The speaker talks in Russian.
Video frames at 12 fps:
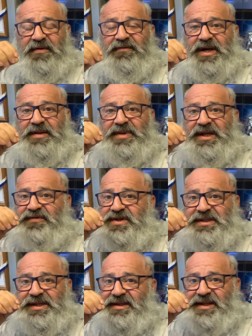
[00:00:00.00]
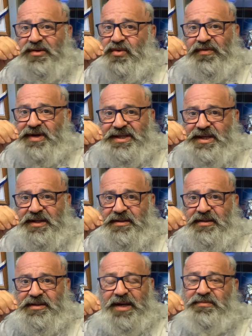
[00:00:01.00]
В армлифтинге такого нет.
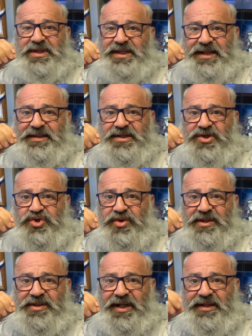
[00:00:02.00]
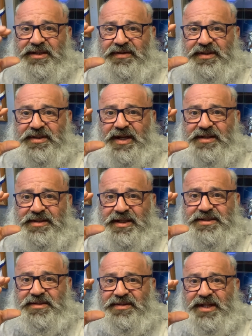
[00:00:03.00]
Там не надо ничего отталкивать,
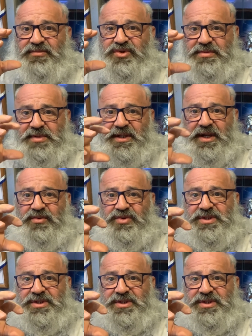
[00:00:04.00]
оттаскивать. Там у тебя, как у